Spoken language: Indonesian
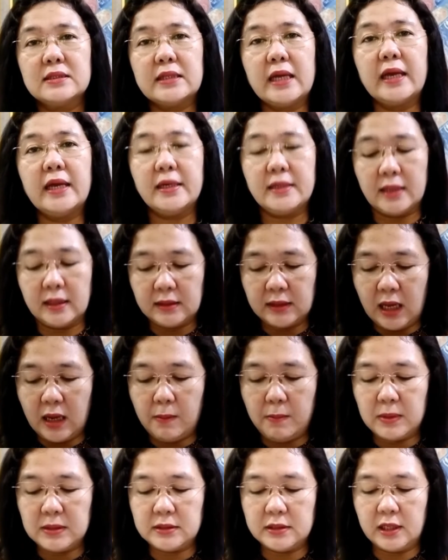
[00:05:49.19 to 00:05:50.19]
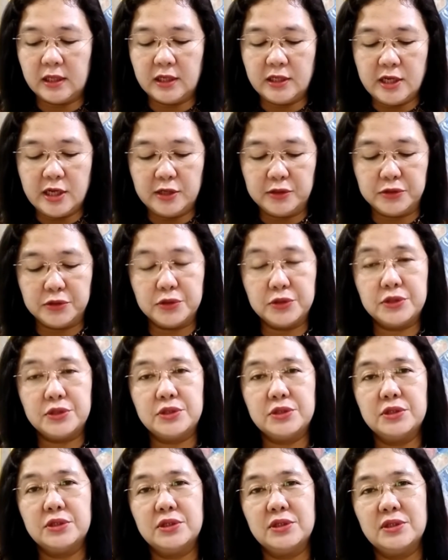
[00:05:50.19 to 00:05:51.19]
saya datang mencari
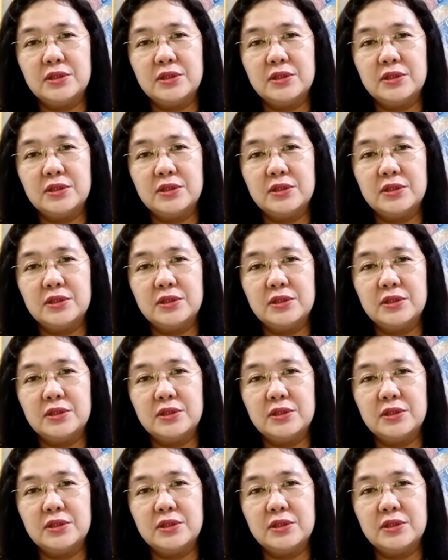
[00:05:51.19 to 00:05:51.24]
Yesus